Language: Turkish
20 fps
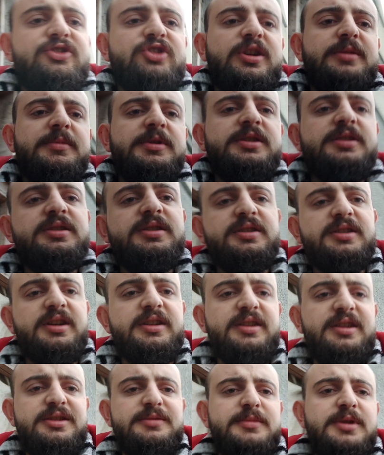ricam
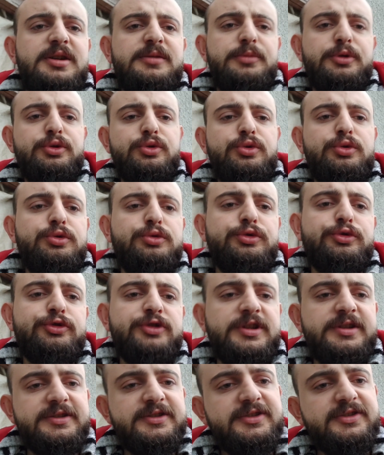kanalıma abone
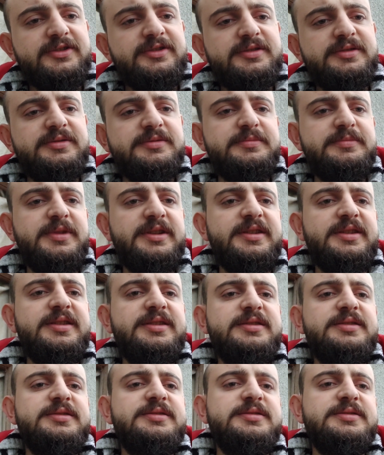olursanız
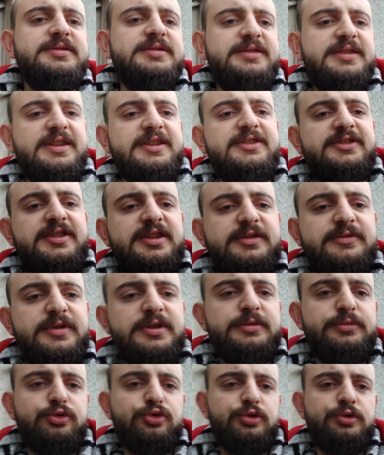bana destek
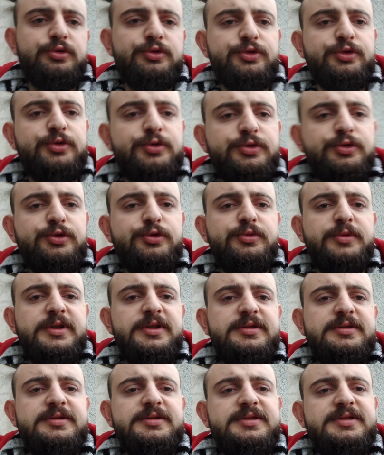vermiş olursunuz
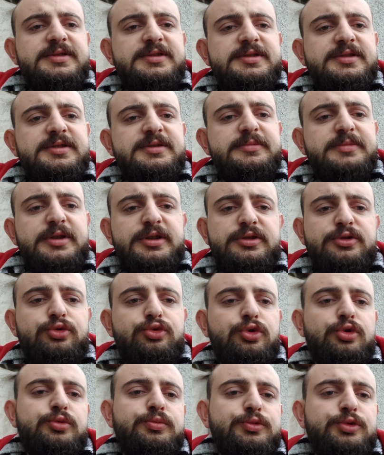ve e, beni
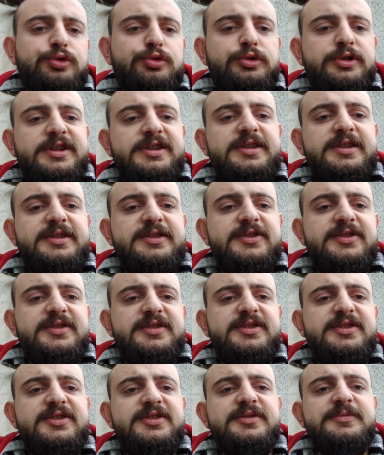çok mutlu
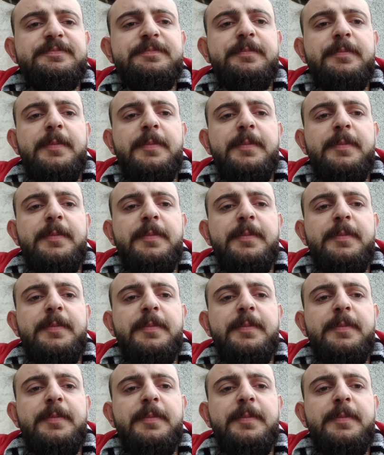edersiniz.